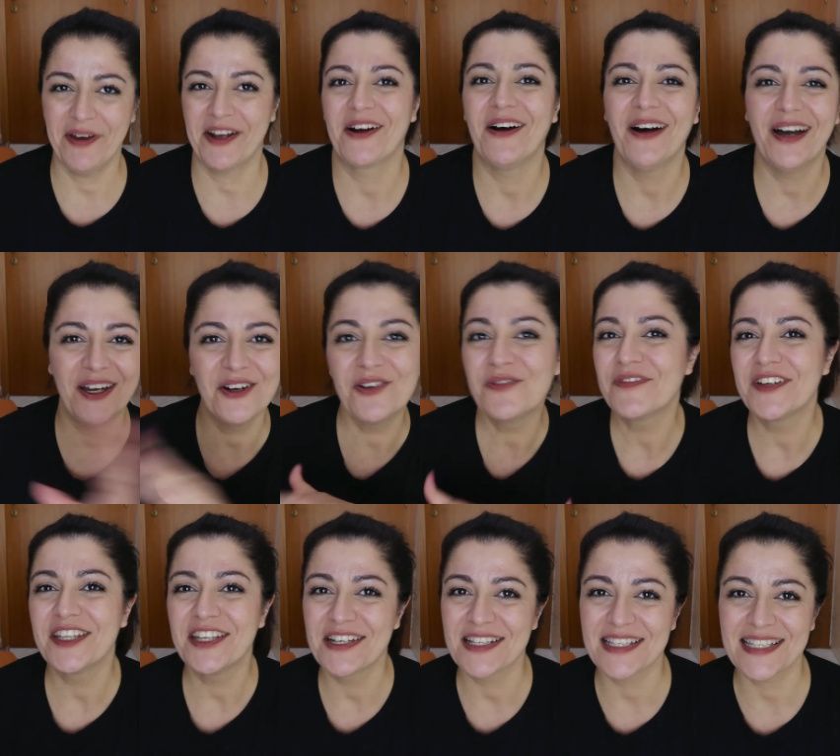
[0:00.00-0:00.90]
però è un
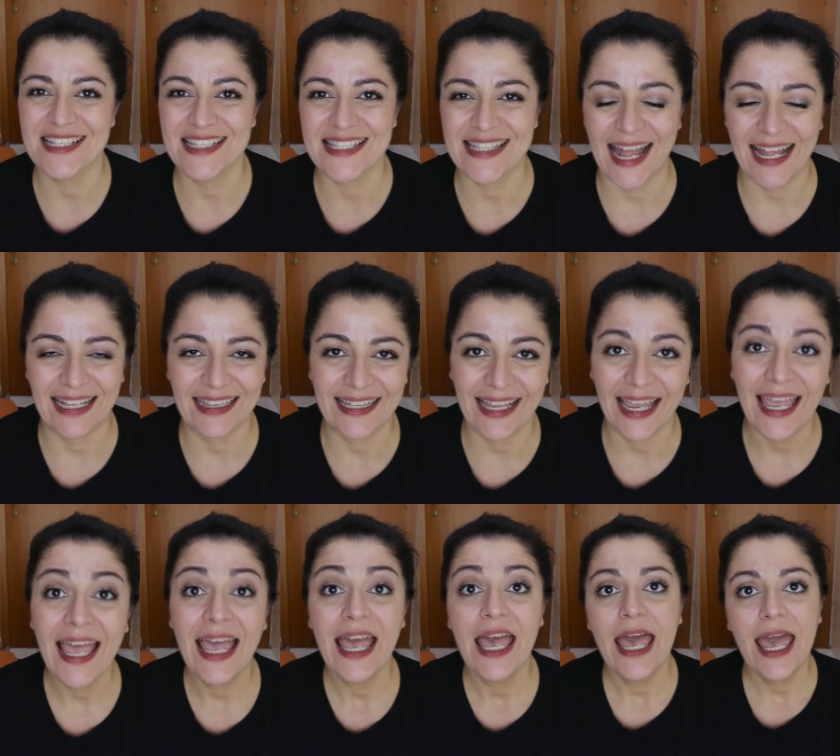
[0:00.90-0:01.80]
video a sé stante.
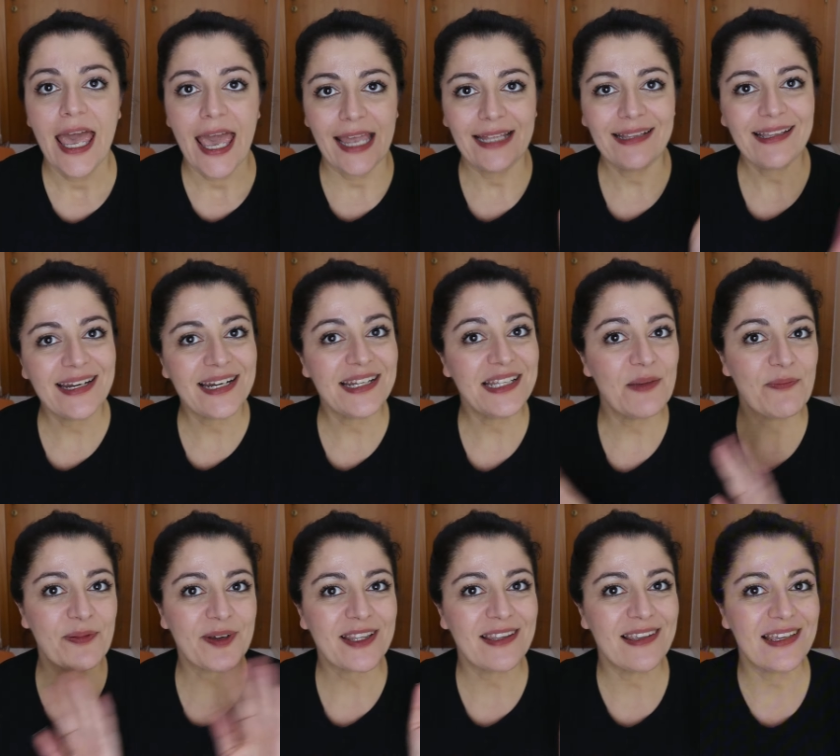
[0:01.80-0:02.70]
E dire di
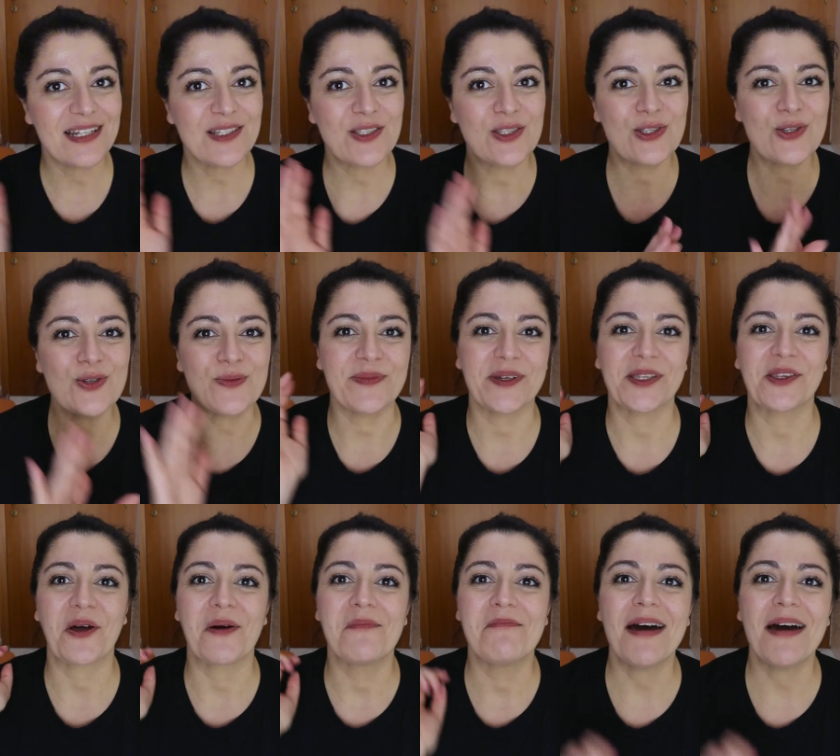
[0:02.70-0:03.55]
partire subito,